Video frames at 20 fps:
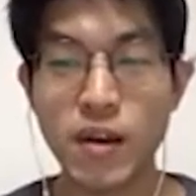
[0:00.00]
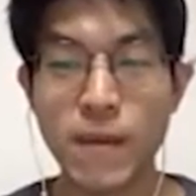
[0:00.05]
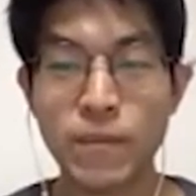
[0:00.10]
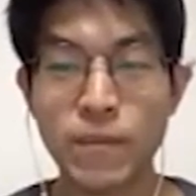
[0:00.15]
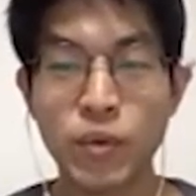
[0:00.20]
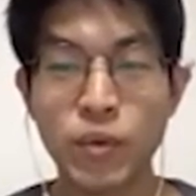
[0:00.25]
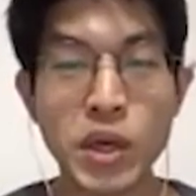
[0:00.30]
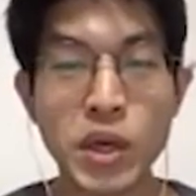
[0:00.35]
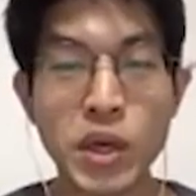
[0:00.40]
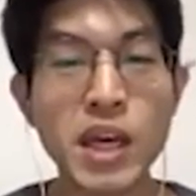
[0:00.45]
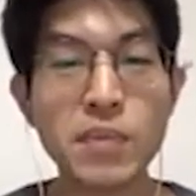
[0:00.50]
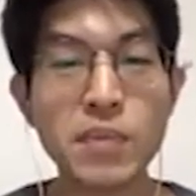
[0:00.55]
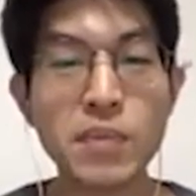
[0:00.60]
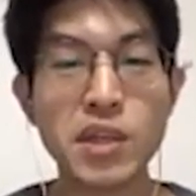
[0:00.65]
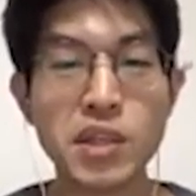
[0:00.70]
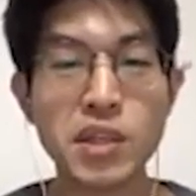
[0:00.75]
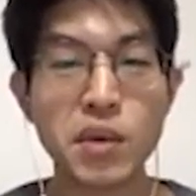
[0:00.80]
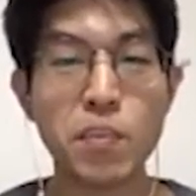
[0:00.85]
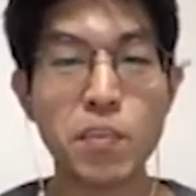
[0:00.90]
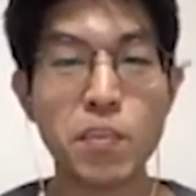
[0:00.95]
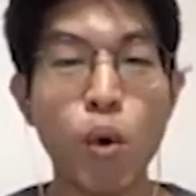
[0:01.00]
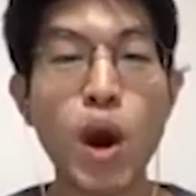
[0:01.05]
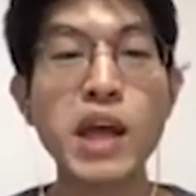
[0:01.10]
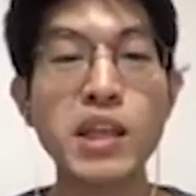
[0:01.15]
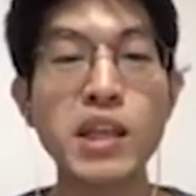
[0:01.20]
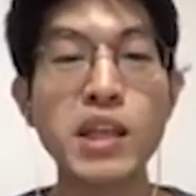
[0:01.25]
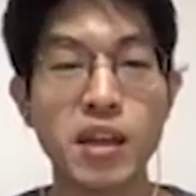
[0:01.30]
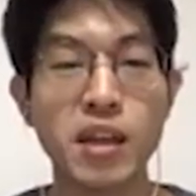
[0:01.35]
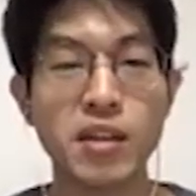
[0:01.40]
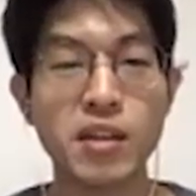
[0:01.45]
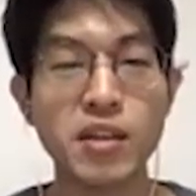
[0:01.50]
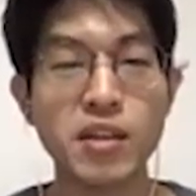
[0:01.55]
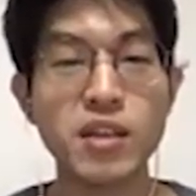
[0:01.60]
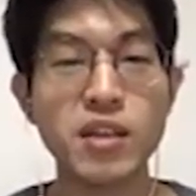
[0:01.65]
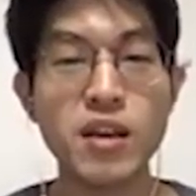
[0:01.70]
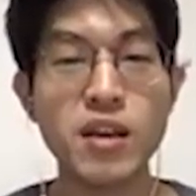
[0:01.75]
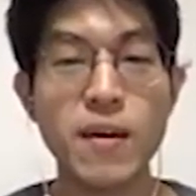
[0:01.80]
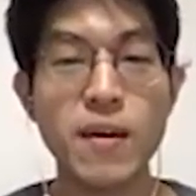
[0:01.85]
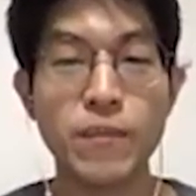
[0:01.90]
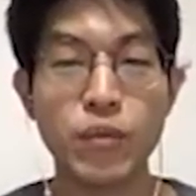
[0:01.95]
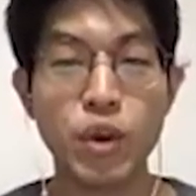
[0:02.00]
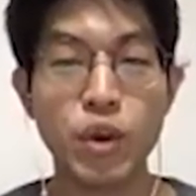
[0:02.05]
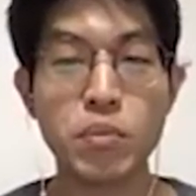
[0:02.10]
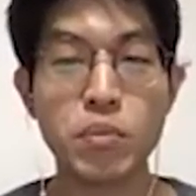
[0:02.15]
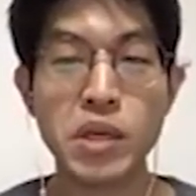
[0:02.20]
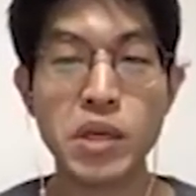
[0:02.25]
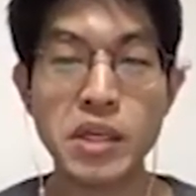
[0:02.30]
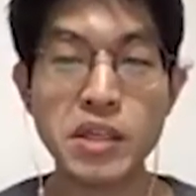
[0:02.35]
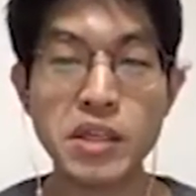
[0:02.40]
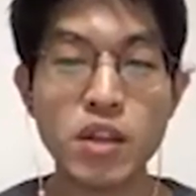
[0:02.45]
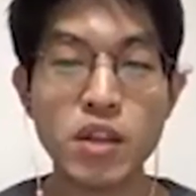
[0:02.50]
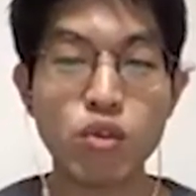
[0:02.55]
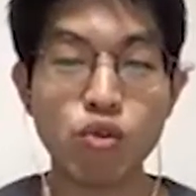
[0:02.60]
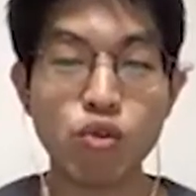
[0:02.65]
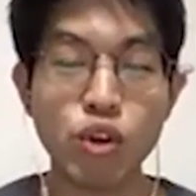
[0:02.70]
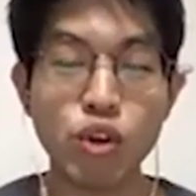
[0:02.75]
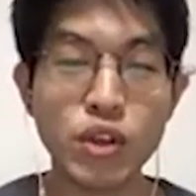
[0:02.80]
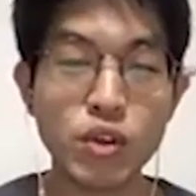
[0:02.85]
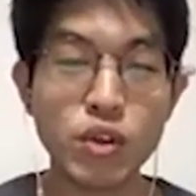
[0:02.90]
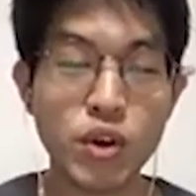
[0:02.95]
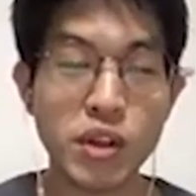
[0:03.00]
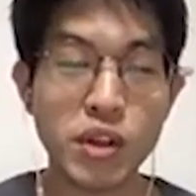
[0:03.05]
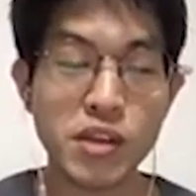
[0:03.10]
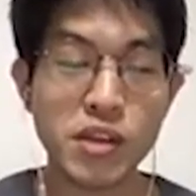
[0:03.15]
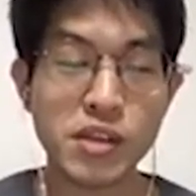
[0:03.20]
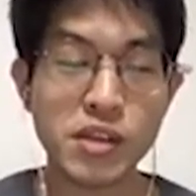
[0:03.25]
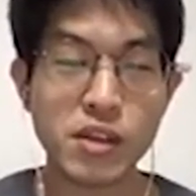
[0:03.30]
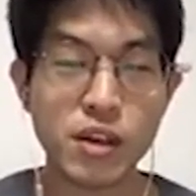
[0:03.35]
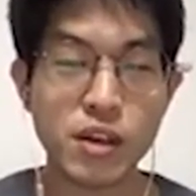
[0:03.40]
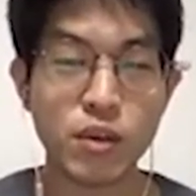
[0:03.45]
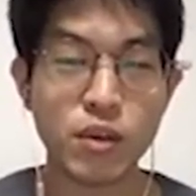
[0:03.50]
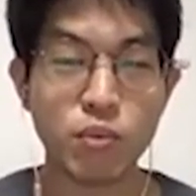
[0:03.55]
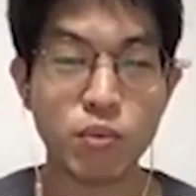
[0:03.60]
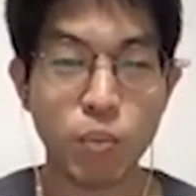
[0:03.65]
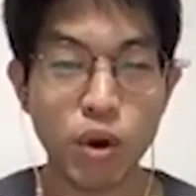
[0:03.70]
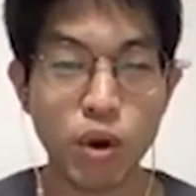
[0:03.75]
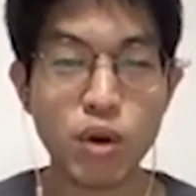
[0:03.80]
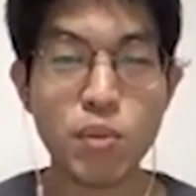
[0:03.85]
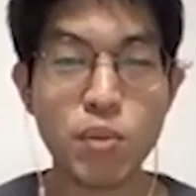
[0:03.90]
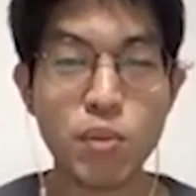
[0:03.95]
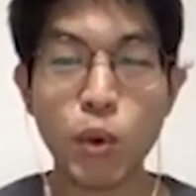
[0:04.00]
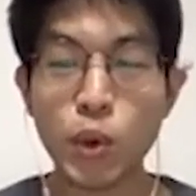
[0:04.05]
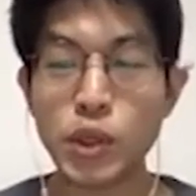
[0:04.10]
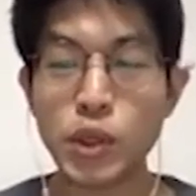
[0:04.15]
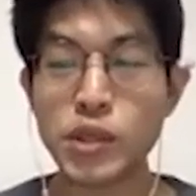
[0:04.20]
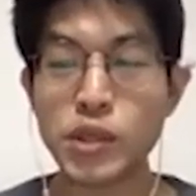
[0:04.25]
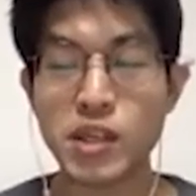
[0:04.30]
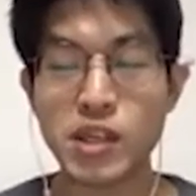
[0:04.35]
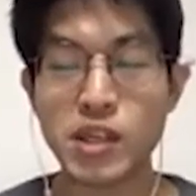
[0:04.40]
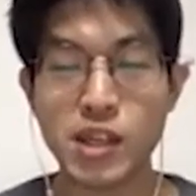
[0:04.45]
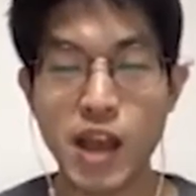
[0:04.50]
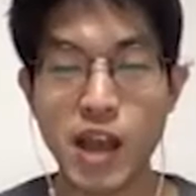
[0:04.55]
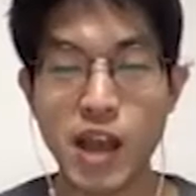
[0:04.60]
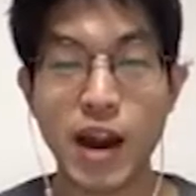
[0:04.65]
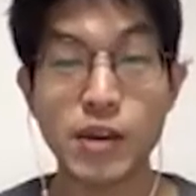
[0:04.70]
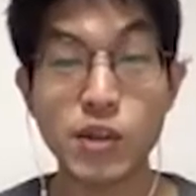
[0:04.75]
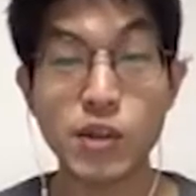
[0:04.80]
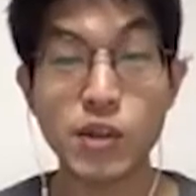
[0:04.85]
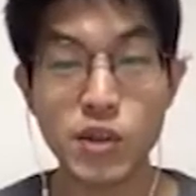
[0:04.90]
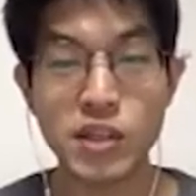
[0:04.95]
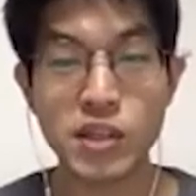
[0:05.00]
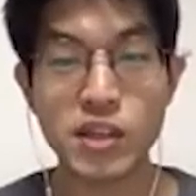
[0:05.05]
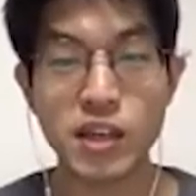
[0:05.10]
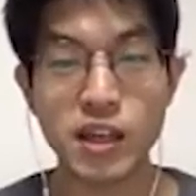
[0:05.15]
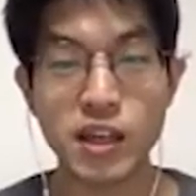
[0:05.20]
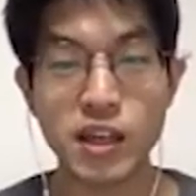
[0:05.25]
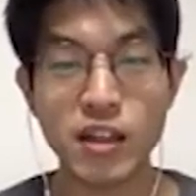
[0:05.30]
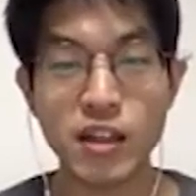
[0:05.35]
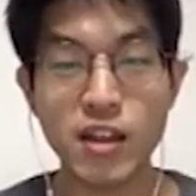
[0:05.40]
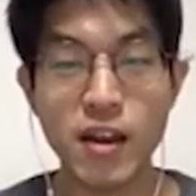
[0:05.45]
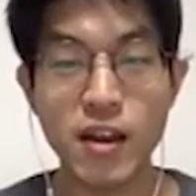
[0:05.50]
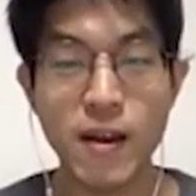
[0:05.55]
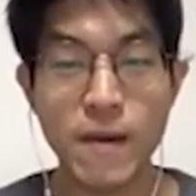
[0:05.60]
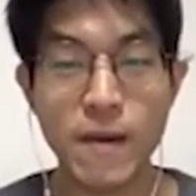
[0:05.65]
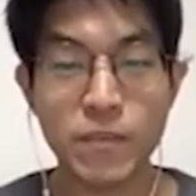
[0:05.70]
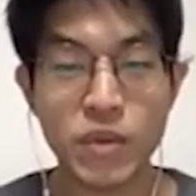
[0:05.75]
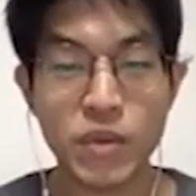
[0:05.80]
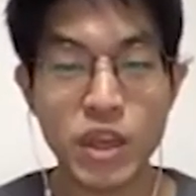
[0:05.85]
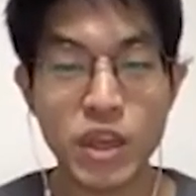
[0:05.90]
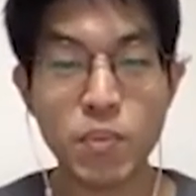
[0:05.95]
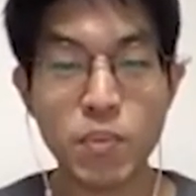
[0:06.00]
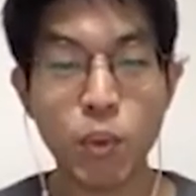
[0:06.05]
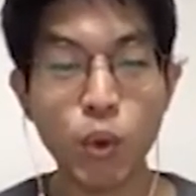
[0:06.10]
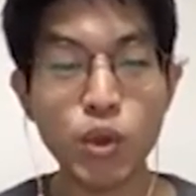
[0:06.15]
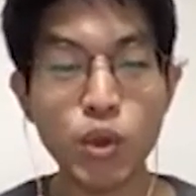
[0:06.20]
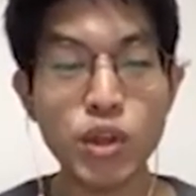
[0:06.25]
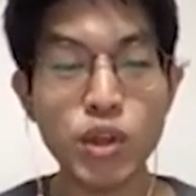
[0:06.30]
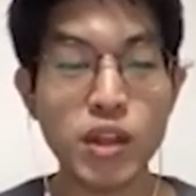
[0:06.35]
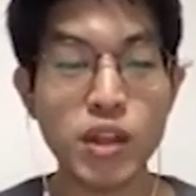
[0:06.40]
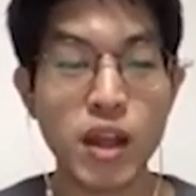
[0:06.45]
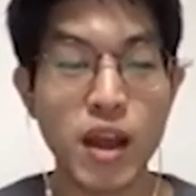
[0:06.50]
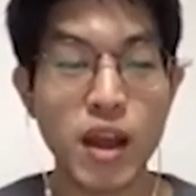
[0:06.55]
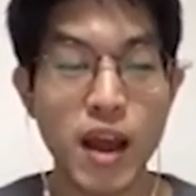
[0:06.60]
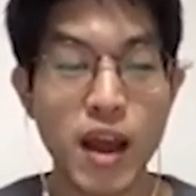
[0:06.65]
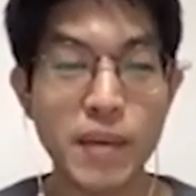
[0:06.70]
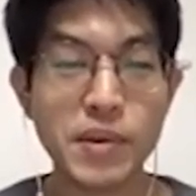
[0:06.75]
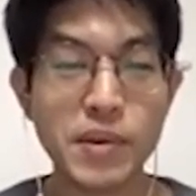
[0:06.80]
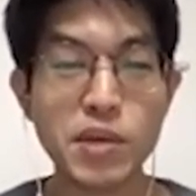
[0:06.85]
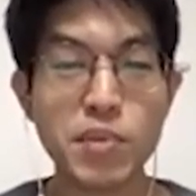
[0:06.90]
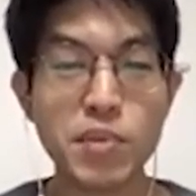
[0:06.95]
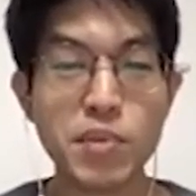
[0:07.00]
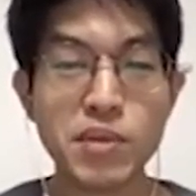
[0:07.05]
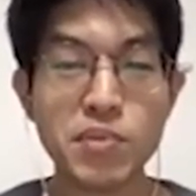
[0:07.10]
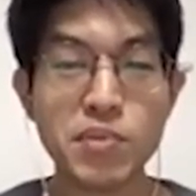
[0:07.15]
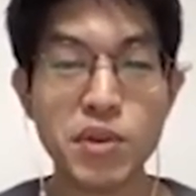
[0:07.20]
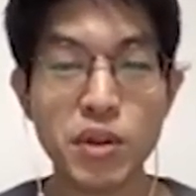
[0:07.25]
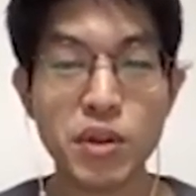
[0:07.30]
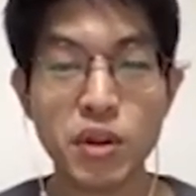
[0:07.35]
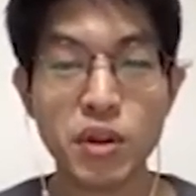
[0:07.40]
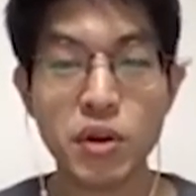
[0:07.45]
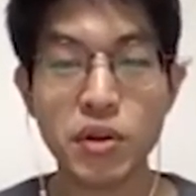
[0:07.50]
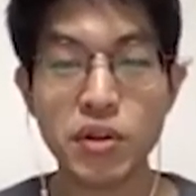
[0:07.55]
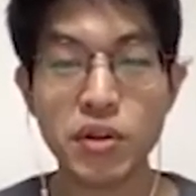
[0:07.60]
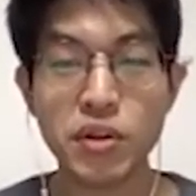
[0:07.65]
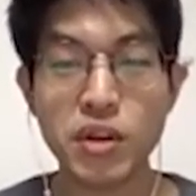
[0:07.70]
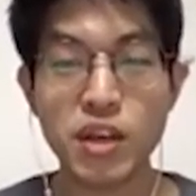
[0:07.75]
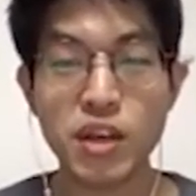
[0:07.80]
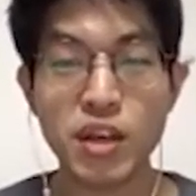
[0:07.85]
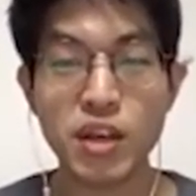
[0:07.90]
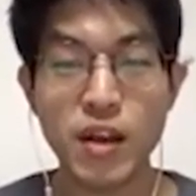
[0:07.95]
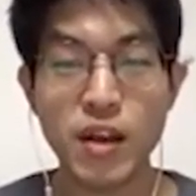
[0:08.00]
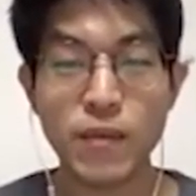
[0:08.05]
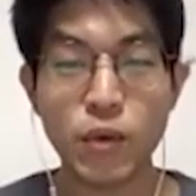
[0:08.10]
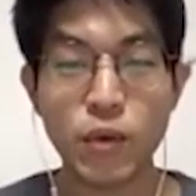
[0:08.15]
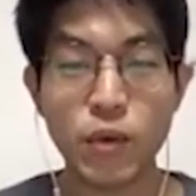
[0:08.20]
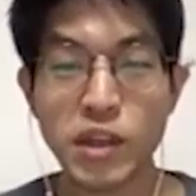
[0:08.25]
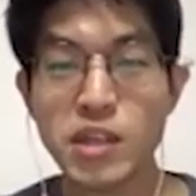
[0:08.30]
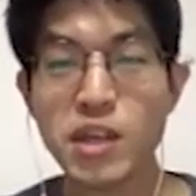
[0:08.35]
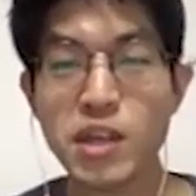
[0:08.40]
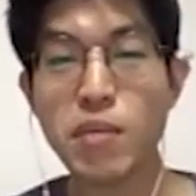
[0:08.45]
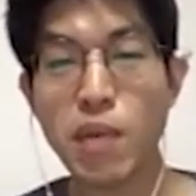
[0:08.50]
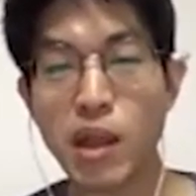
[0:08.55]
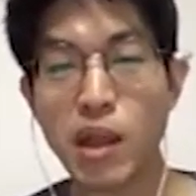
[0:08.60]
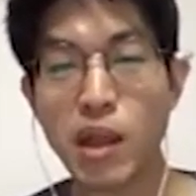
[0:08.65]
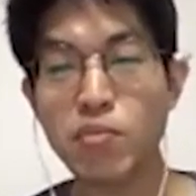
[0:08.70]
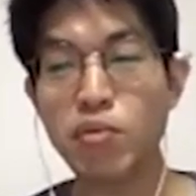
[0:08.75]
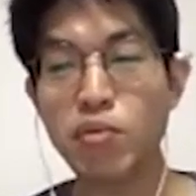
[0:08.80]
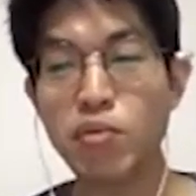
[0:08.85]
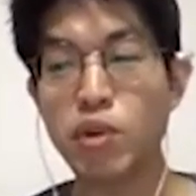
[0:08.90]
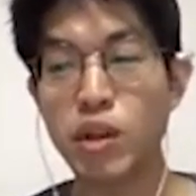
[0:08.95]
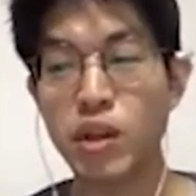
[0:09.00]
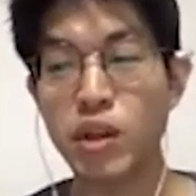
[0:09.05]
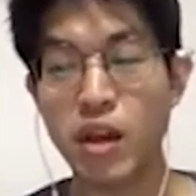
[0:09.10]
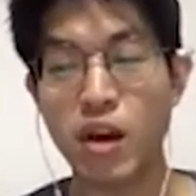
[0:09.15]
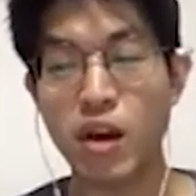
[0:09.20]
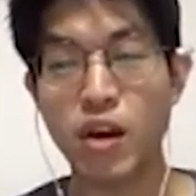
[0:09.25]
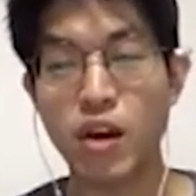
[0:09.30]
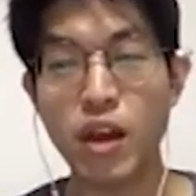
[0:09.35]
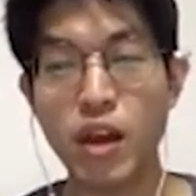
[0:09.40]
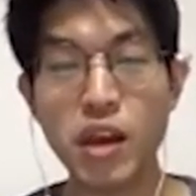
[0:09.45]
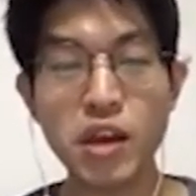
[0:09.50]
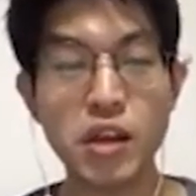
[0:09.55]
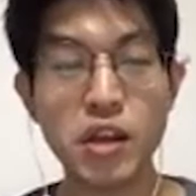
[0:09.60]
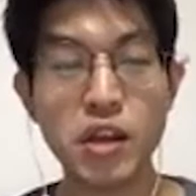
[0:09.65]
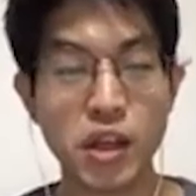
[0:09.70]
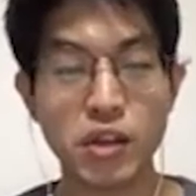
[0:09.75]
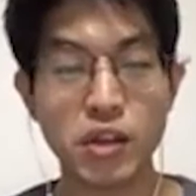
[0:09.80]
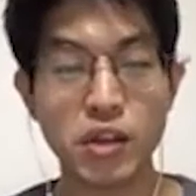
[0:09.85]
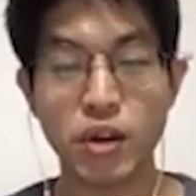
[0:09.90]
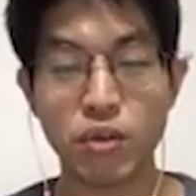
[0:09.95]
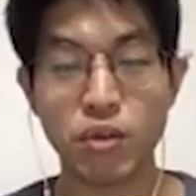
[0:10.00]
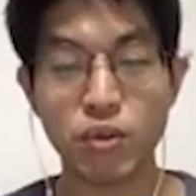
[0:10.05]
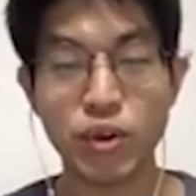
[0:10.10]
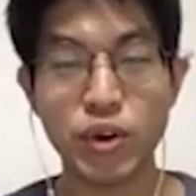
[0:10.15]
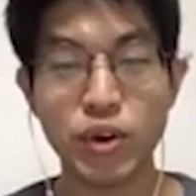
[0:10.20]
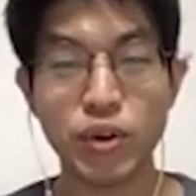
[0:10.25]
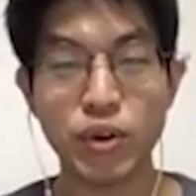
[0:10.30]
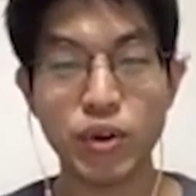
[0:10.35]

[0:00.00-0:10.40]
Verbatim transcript: 회사 입장에선 보안이라든지 왜냐하면 이제는 누가 들어와서 뭐를 보고 있는지를 이제 다 알 수 있으니까 이 모든 앞서 말씀드렸던 것들이 굉장히 많은 부분이 해결이 되더라고요.